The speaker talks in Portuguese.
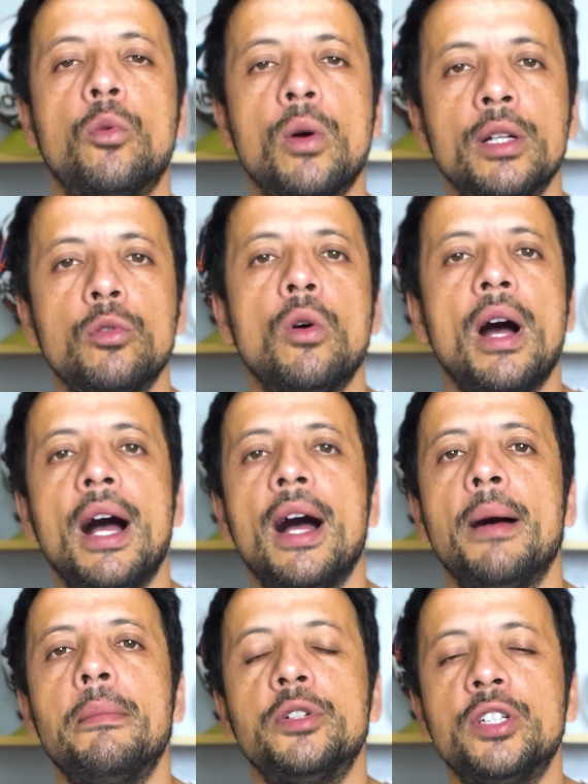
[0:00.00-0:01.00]
quando
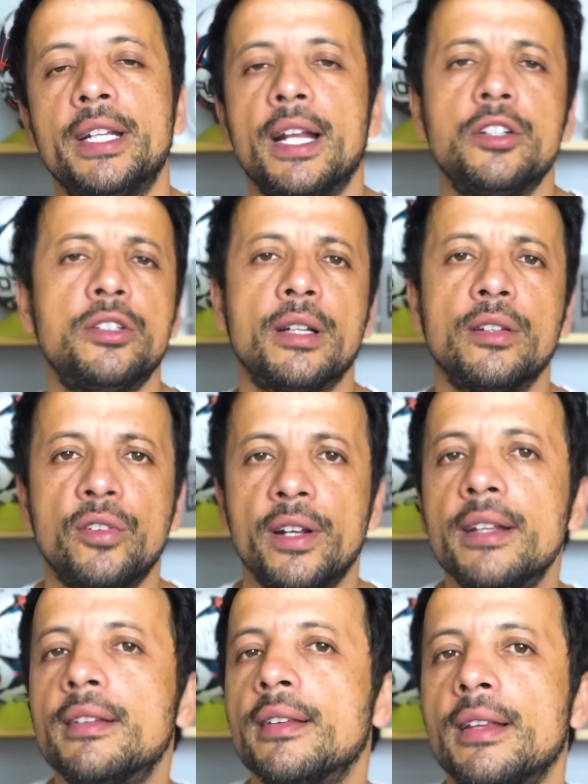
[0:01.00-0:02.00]
a janela de
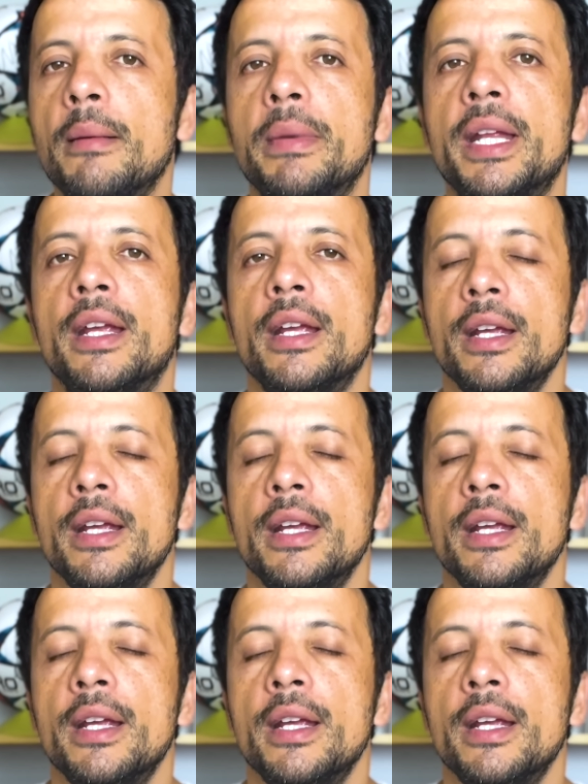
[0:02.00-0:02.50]
transferências abrir.